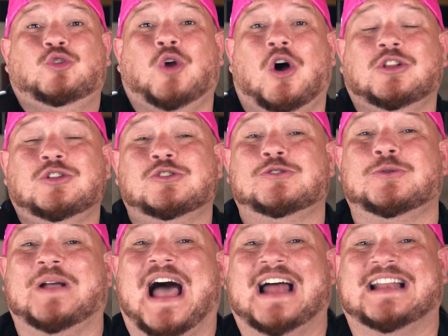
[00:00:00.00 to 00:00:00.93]
todos os
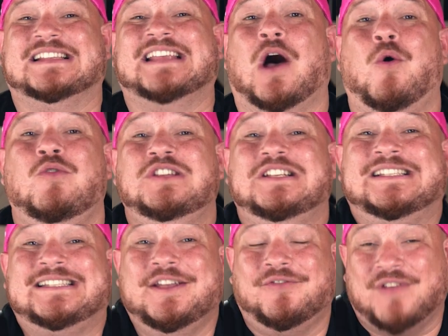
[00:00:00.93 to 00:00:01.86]
lugares aonde
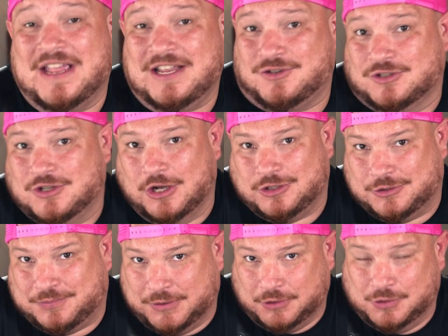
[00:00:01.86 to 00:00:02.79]
se vende os
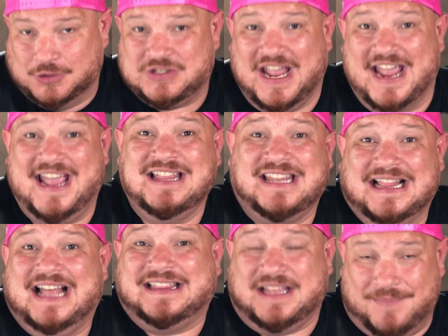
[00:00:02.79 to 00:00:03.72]
nossos produtos.
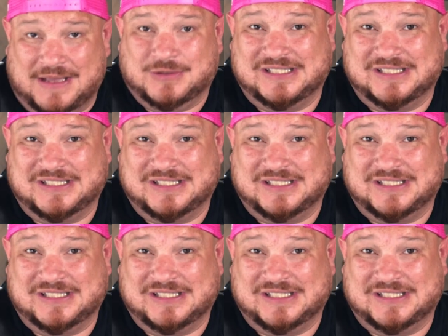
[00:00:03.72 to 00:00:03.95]
Entra lá também